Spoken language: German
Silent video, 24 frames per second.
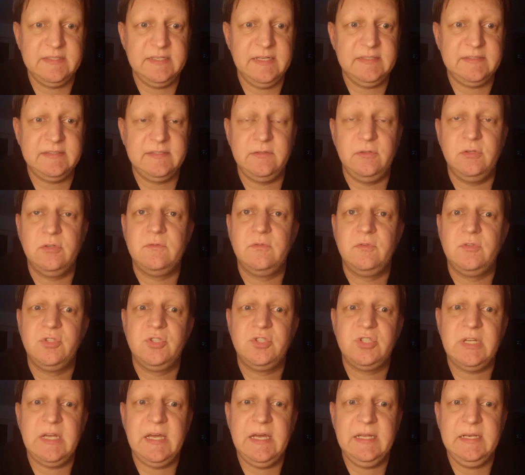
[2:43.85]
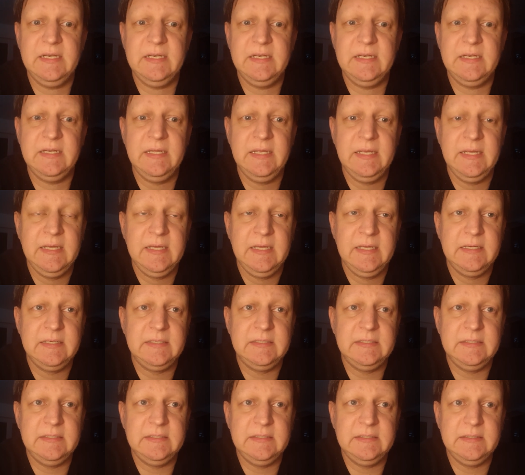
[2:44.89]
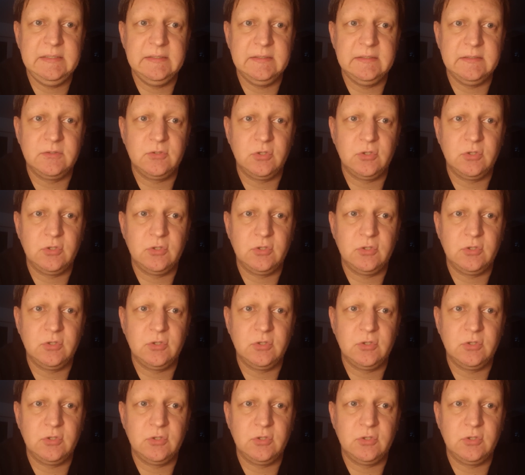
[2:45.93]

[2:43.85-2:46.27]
Herzlichen Glückwunsch an die äh,